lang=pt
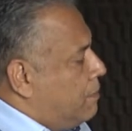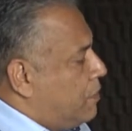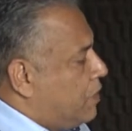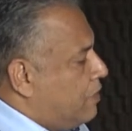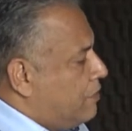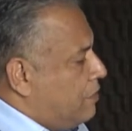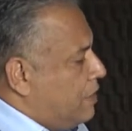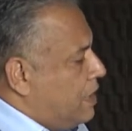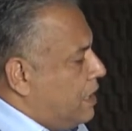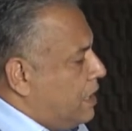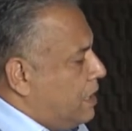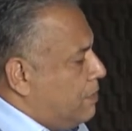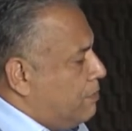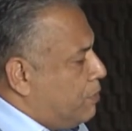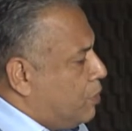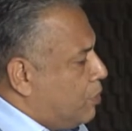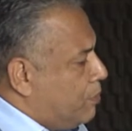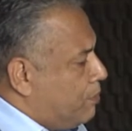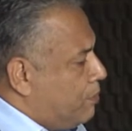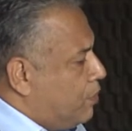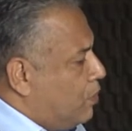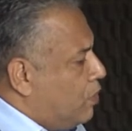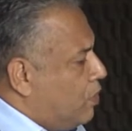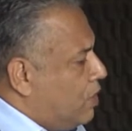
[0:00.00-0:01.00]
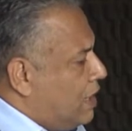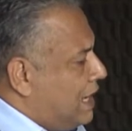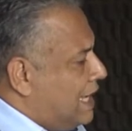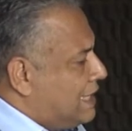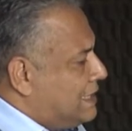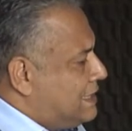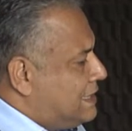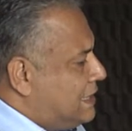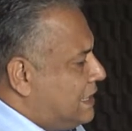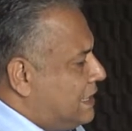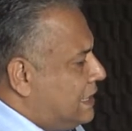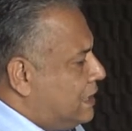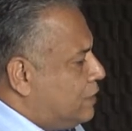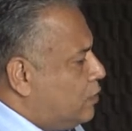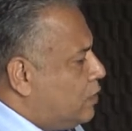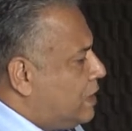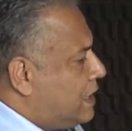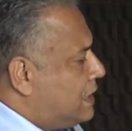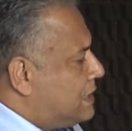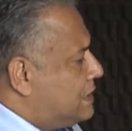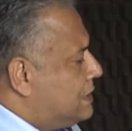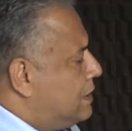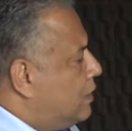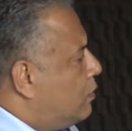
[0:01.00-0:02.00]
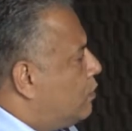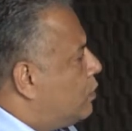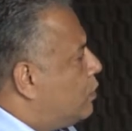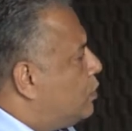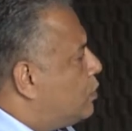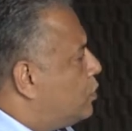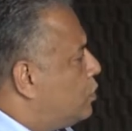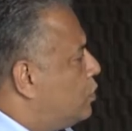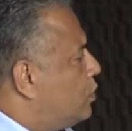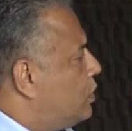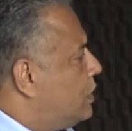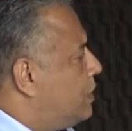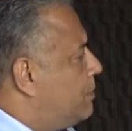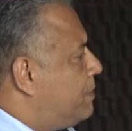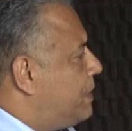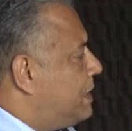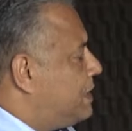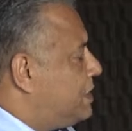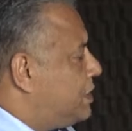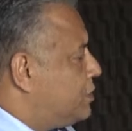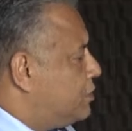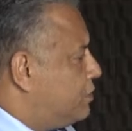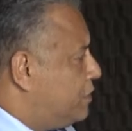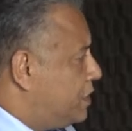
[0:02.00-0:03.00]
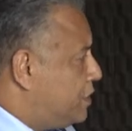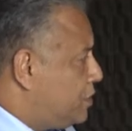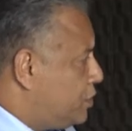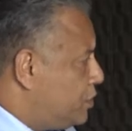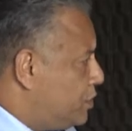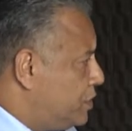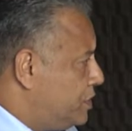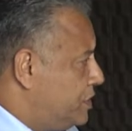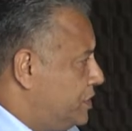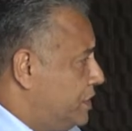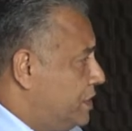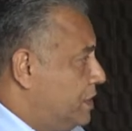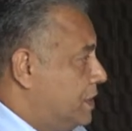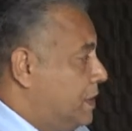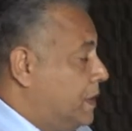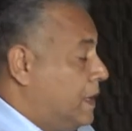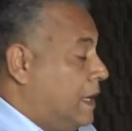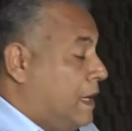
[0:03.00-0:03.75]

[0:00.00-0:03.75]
pro, é, propor lazer, educação, cultura para essa juventude.